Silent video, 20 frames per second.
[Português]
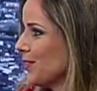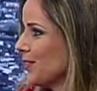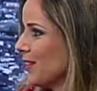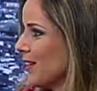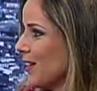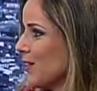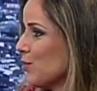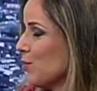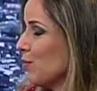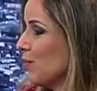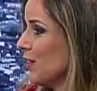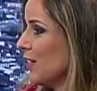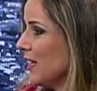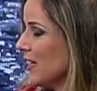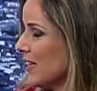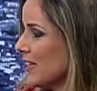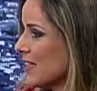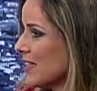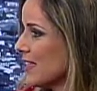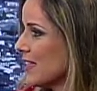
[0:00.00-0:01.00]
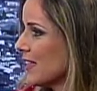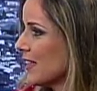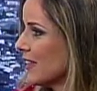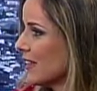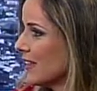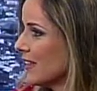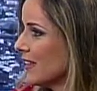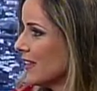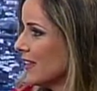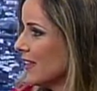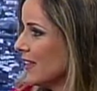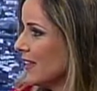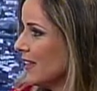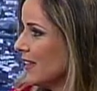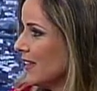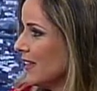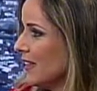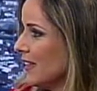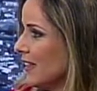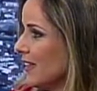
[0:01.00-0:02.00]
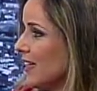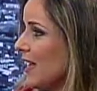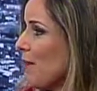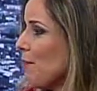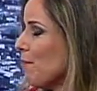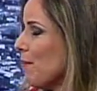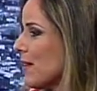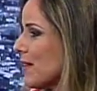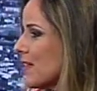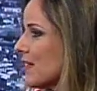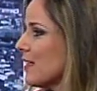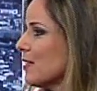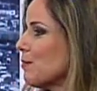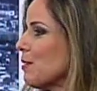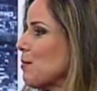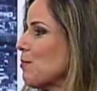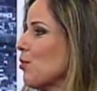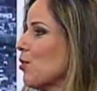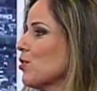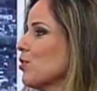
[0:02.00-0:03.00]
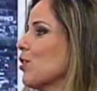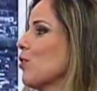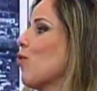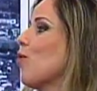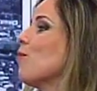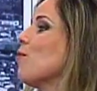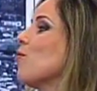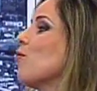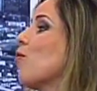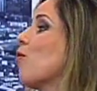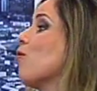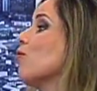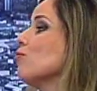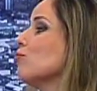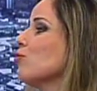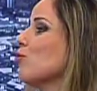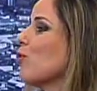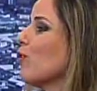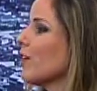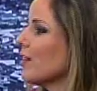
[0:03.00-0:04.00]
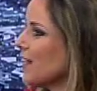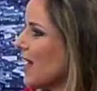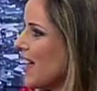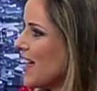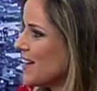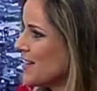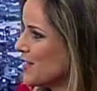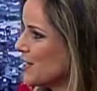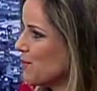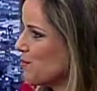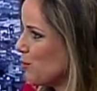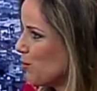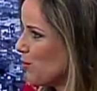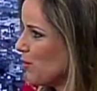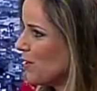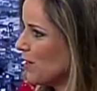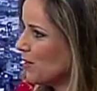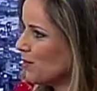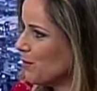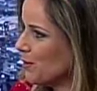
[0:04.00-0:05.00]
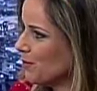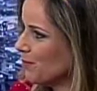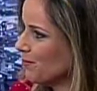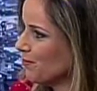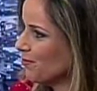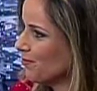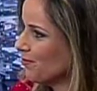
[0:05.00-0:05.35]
a diferença. É verdade. E a peça também mostra como contornar esse problema?